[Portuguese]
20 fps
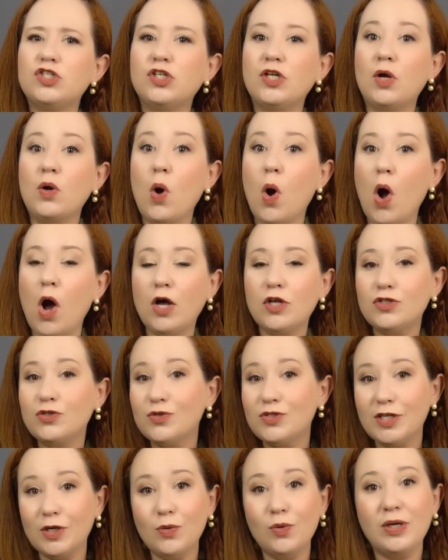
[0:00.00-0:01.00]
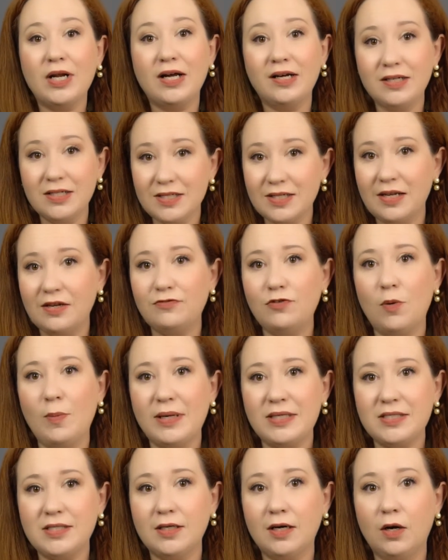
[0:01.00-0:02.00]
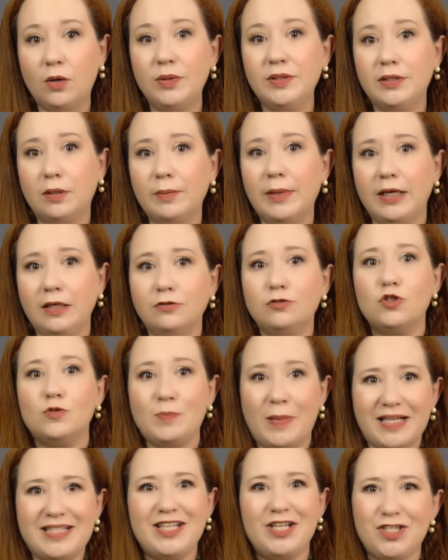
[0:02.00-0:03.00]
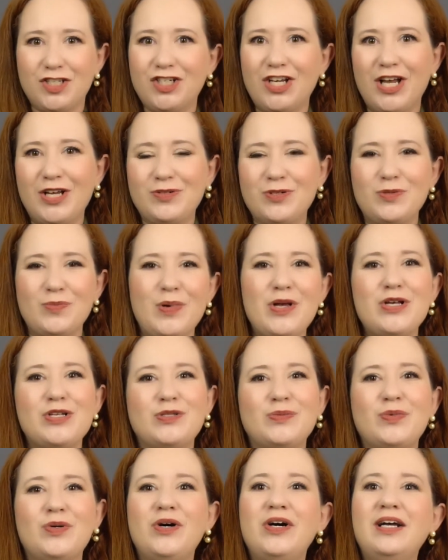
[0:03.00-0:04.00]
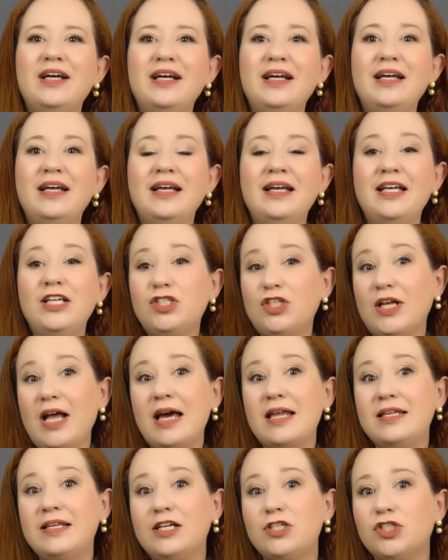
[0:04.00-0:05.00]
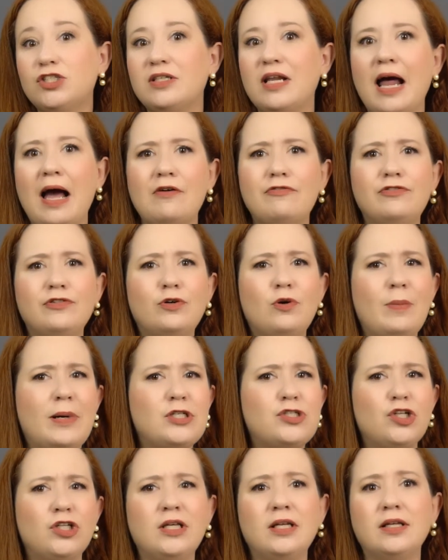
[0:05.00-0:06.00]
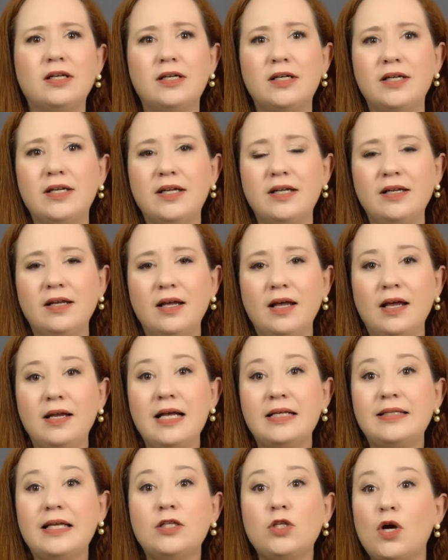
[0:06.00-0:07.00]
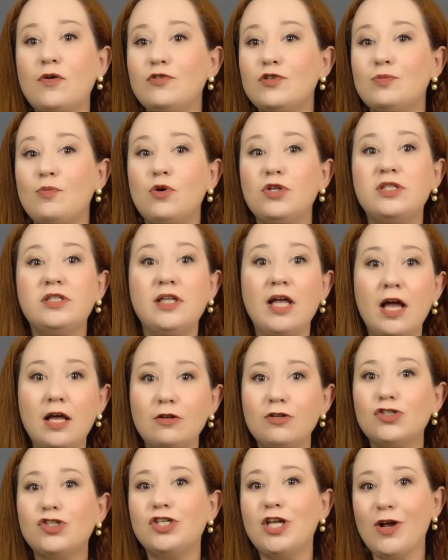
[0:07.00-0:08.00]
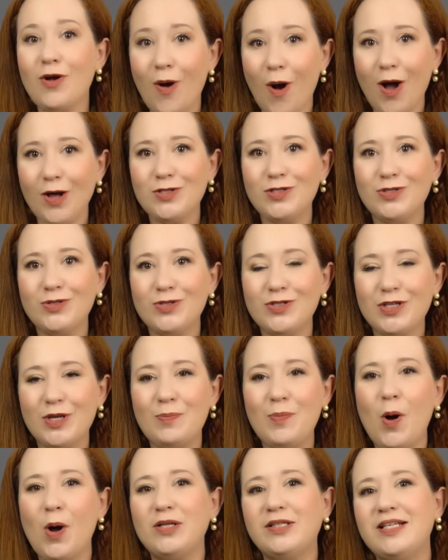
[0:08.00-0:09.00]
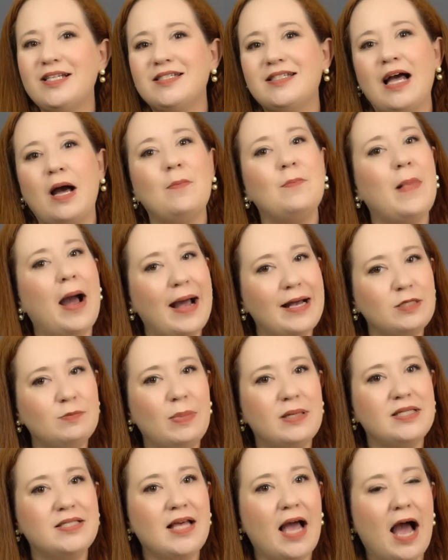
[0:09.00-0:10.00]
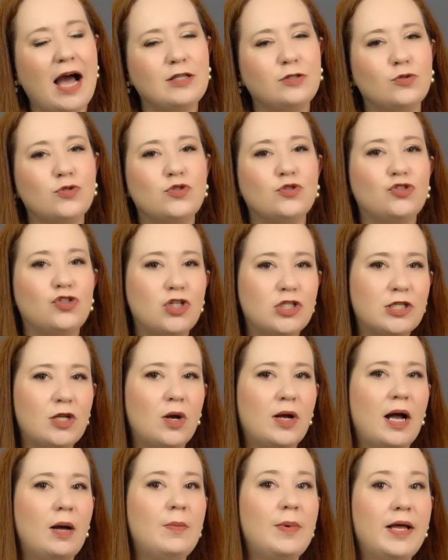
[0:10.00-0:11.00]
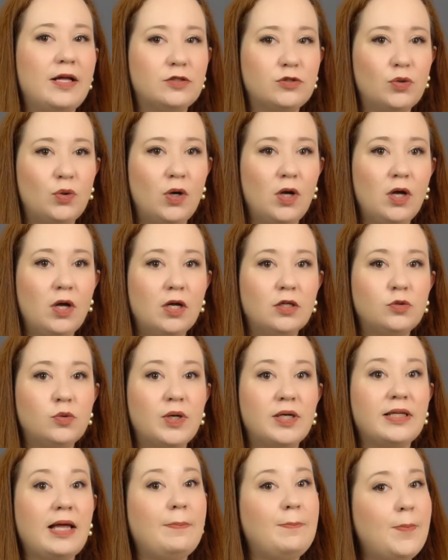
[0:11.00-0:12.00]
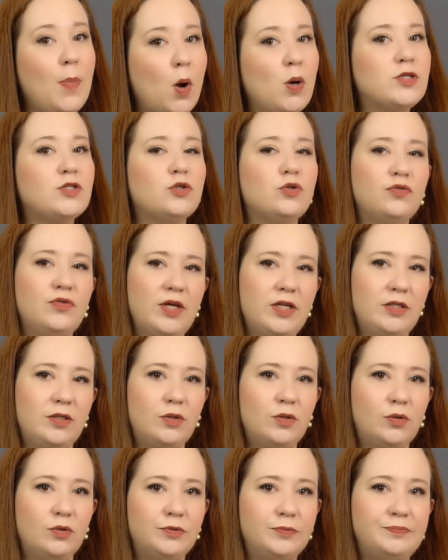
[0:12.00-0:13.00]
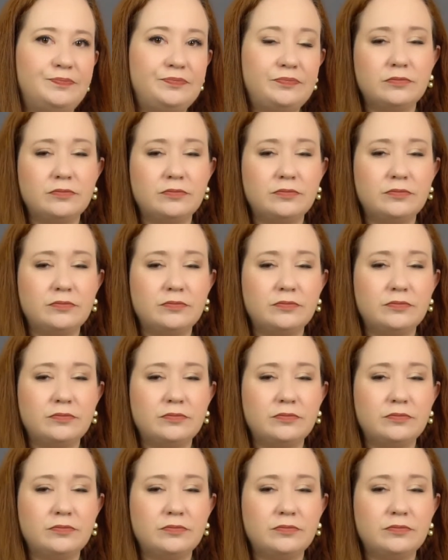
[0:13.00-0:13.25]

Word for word: de negócio, segurança da informação e também dos passageiros mesmo, engenharia de tráfego, machine learning e até novos modelos de negócios que podem estar mais baseados no deslocamento do que na posse do veículo.